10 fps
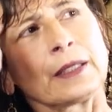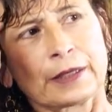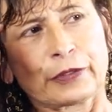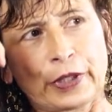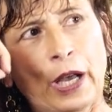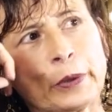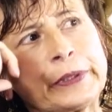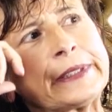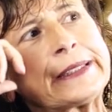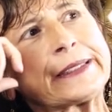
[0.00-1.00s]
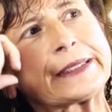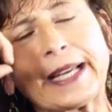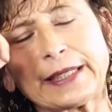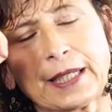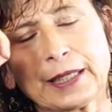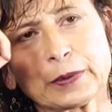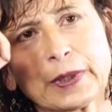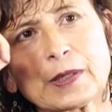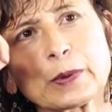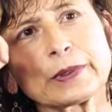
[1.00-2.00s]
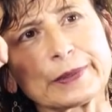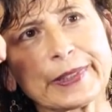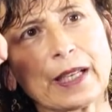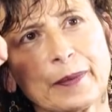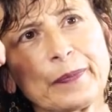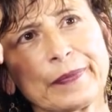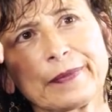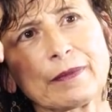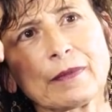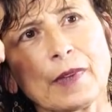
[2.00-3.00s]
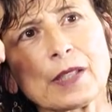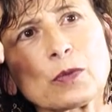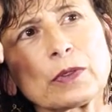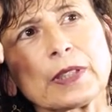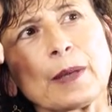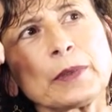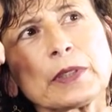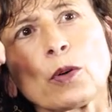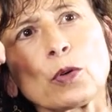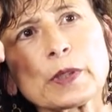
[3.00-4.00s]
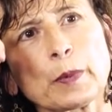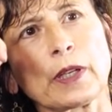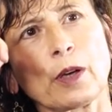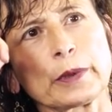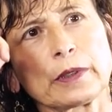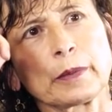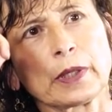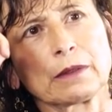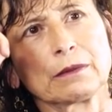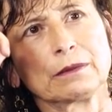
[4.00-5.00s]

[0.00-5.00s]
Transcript: der Frauen, äh, keine Ahnung. Also ja, also ich habe nicht die Huspe, glaube ich immer.